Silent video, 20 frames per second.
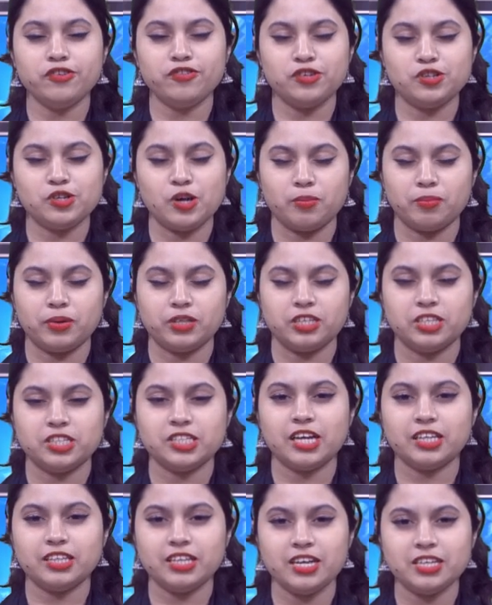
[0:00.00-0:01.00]
টিভি সংবাদে
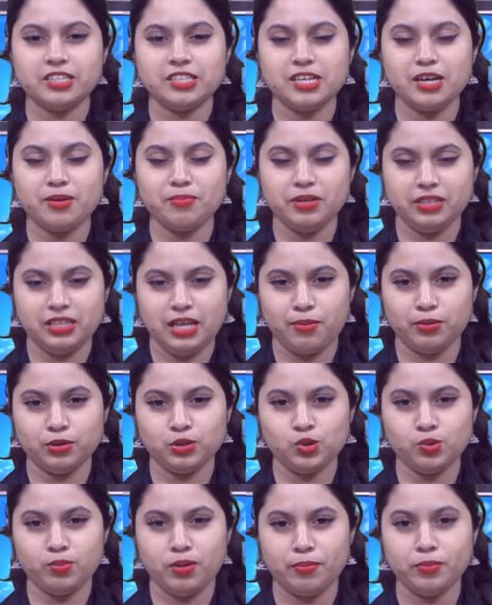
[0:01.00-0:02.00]
সাথে আছি আমি
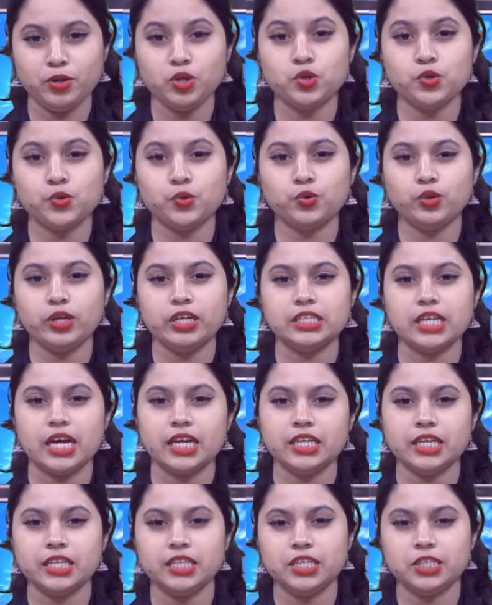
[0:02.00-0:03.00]
তাবাসুম আমিন শুরুতেই
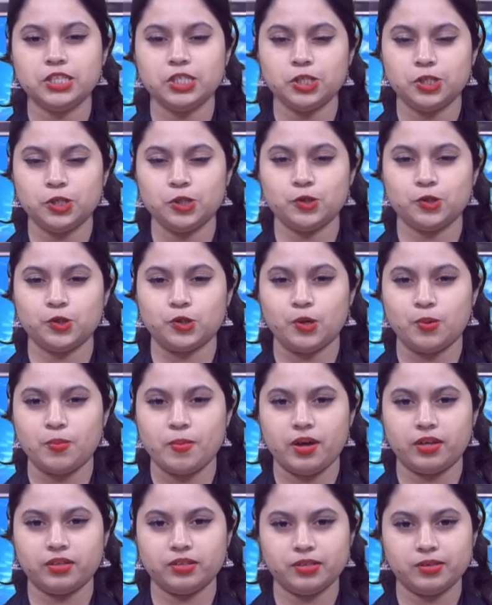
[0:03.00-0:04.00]
জানিয়ে দিচ্ছি শীর্ষ
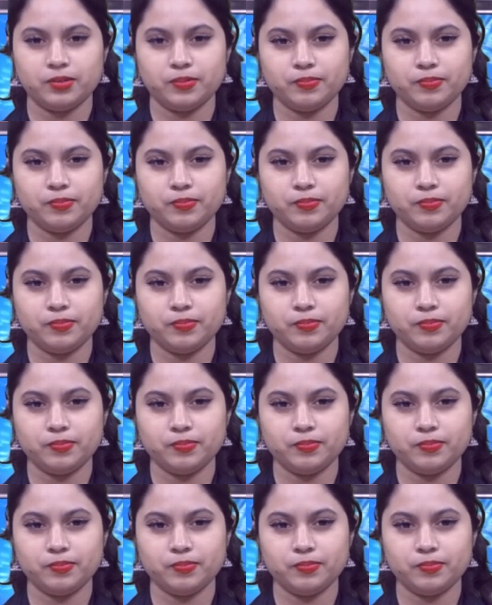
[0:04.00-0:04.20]
সংবাদ